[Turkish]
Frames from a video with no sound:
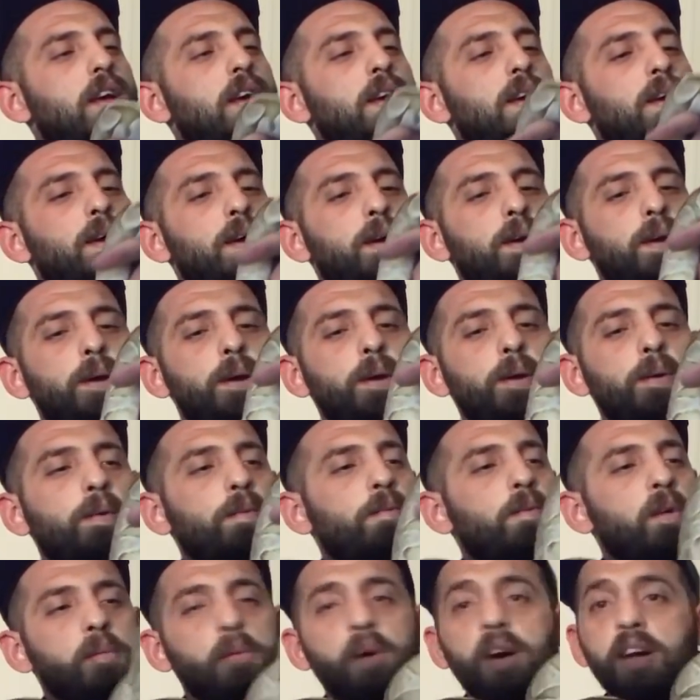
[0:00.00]
Ee,
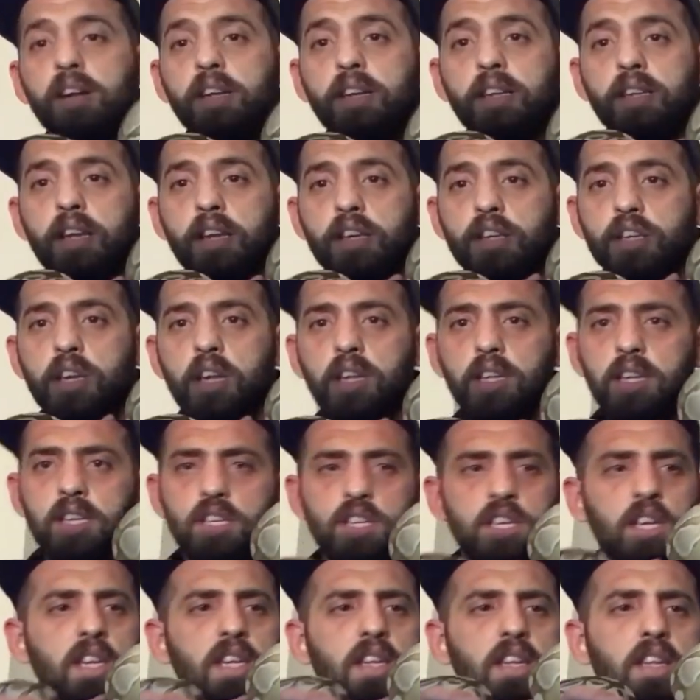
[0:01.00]
ve arkadaşlar
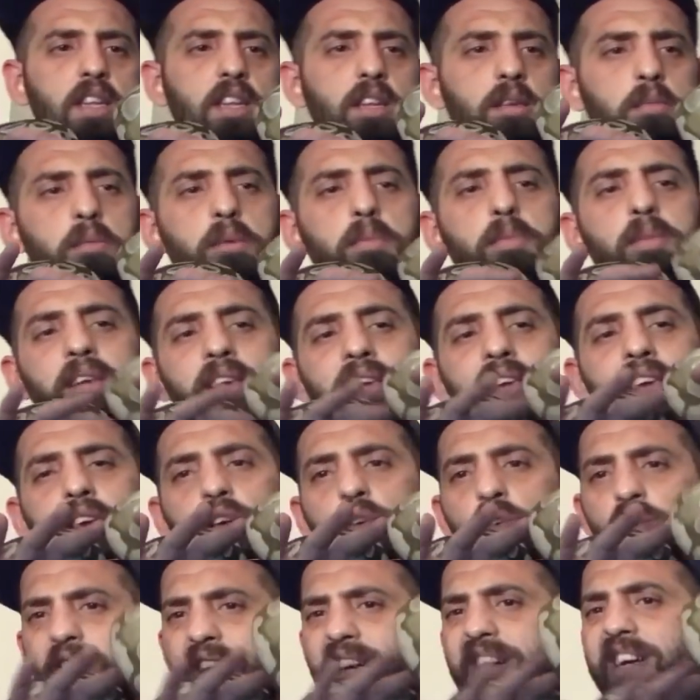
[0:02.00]
geçen edindiğim bir bilgiye
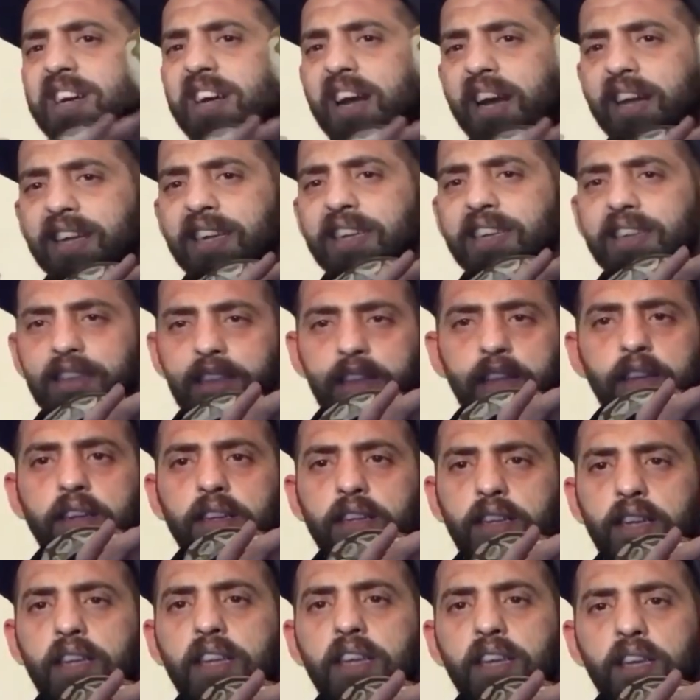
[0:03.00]
göre kraliyet
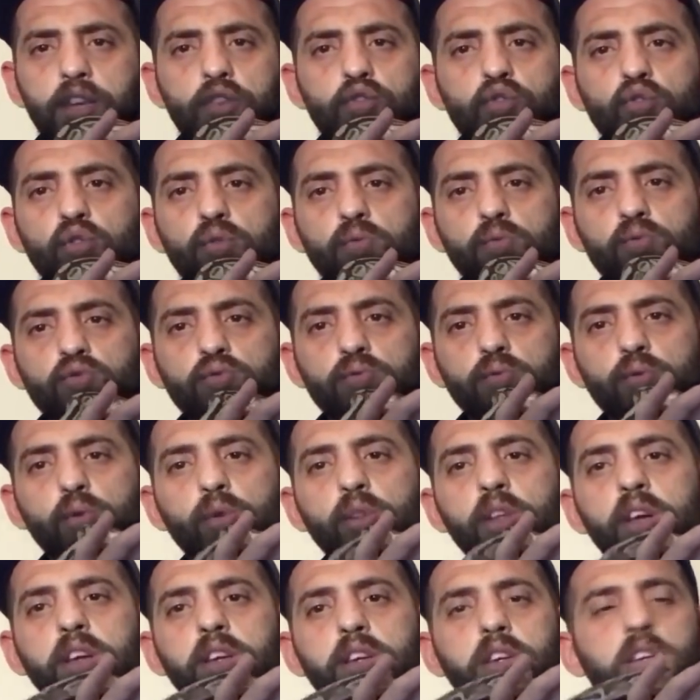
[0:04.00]
yılanı diye de geçiyormuş
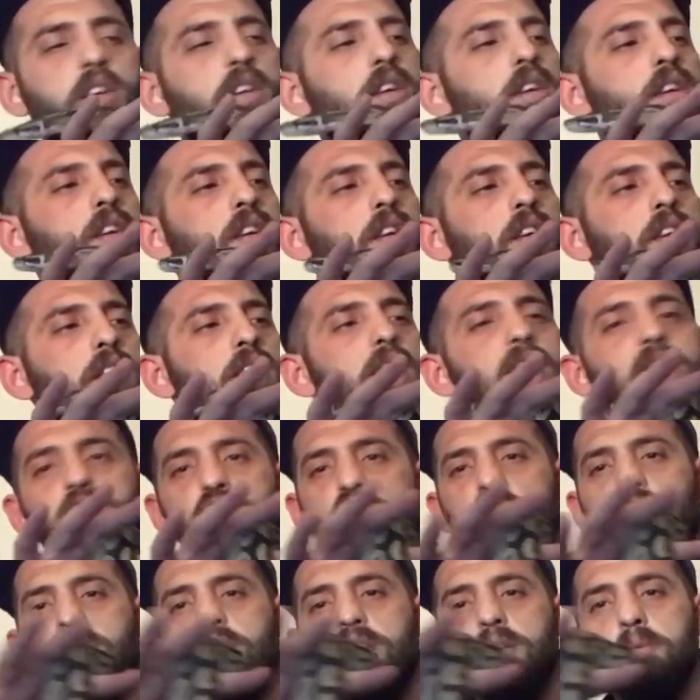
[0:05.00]
bunlar. Ee,
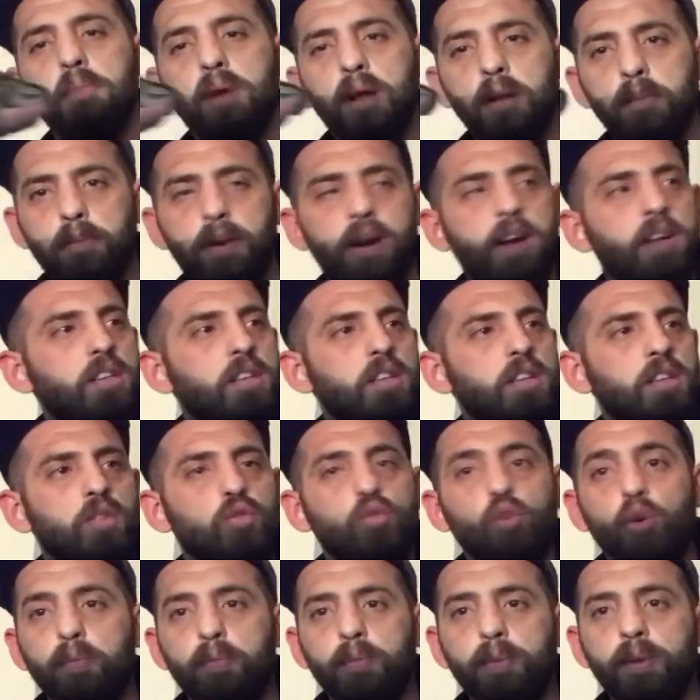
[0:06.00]
gerçek adı bal python,
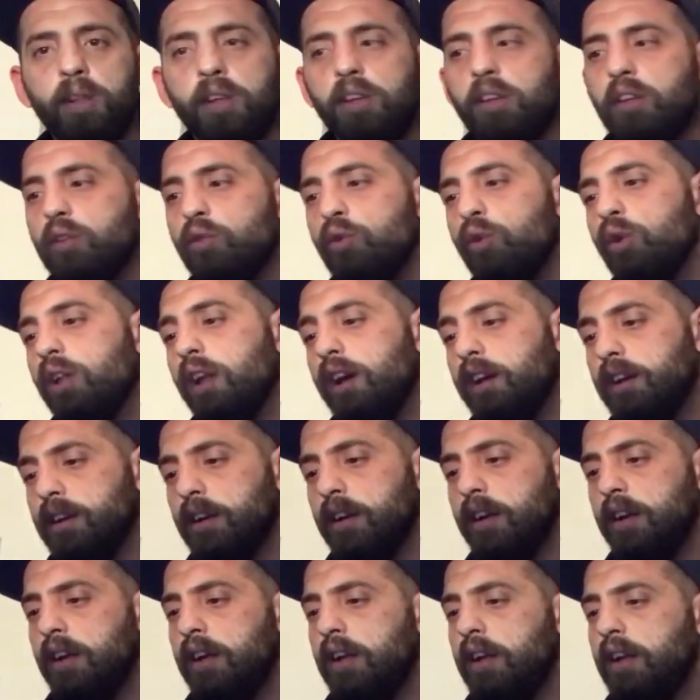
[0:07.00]
top yılanı diyorlar.
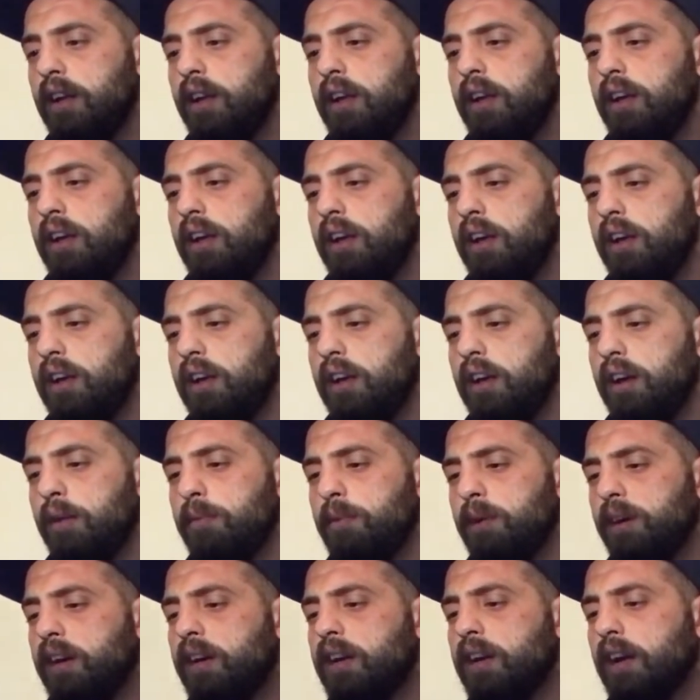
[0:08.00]
Ee,
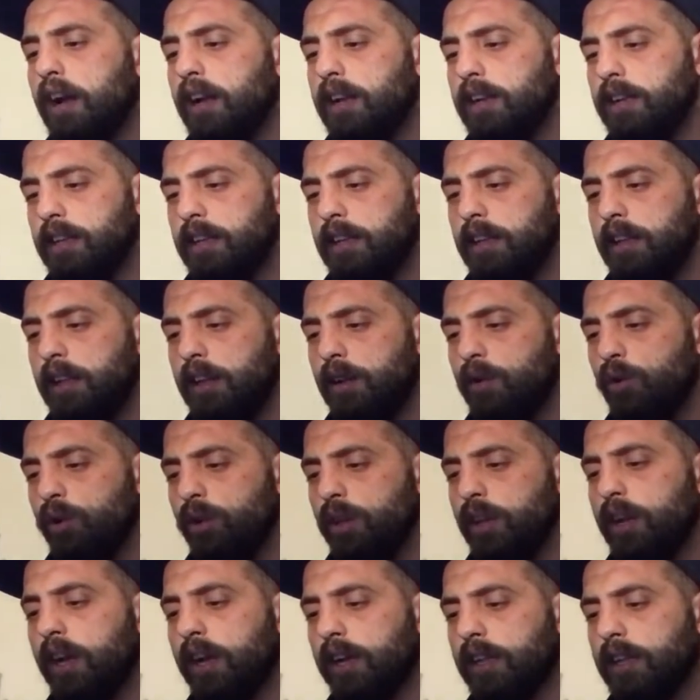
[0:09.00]
ama kraliyet yılanı
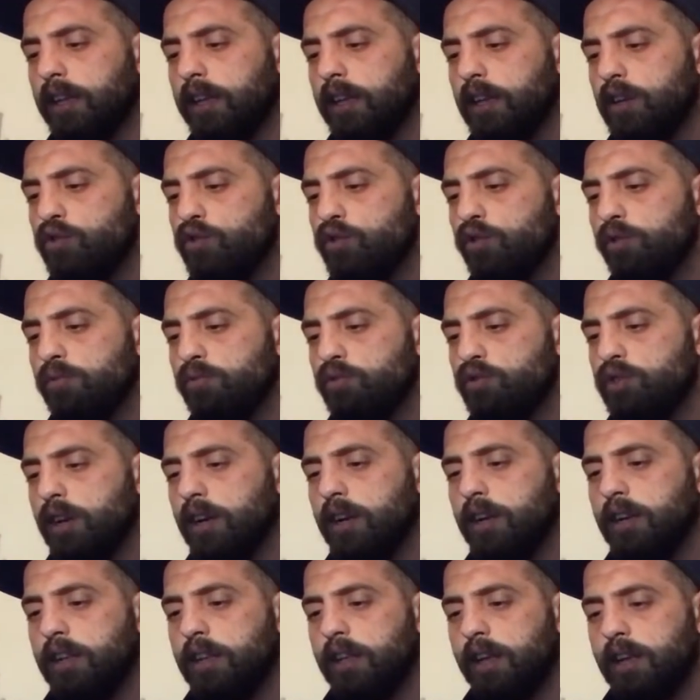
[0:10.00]
olarak da geçiyormuş
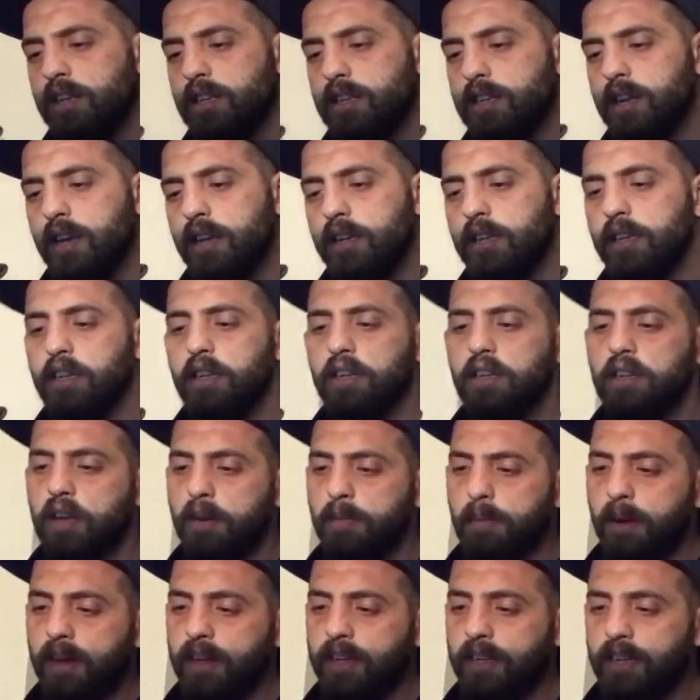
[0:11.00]
arkadaşlar.
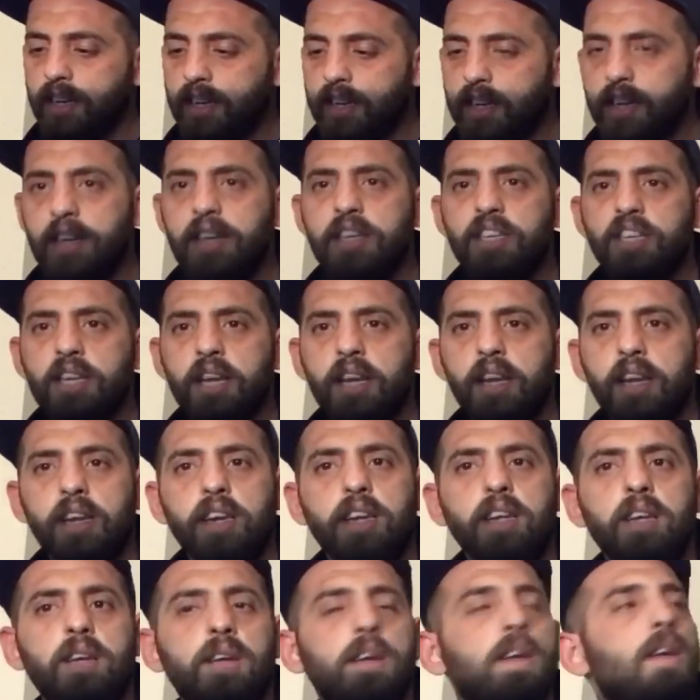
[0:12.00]
Zamanın
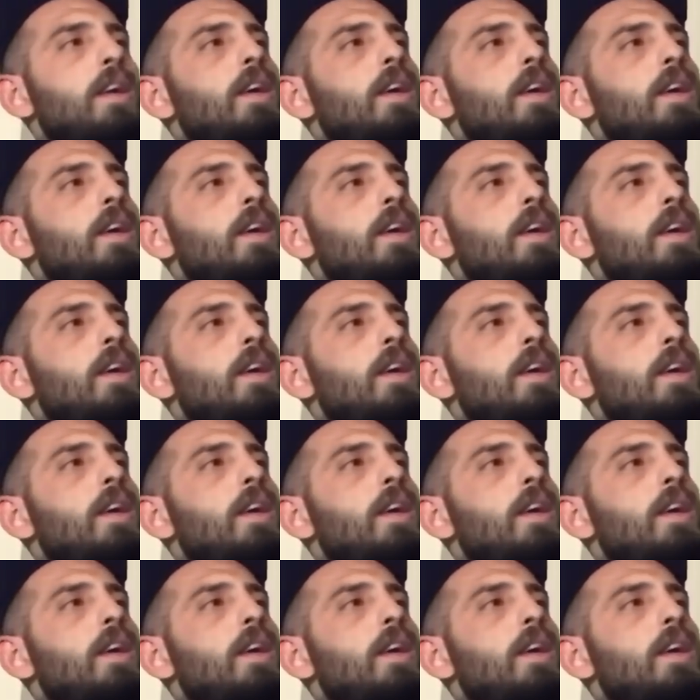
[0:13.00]
kraliçeleri